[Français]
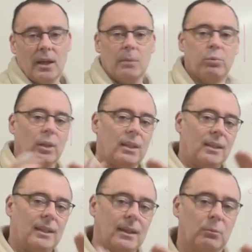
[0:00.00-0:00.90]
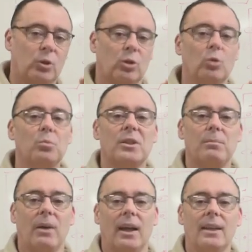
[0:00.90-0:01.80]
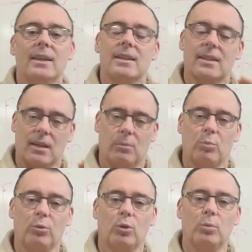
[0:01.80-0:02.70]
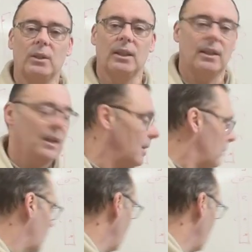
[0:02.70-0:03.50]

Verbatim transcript: Et pour régler les de coupe, c'est pareil, ça sera un peu plus compliqué. Ce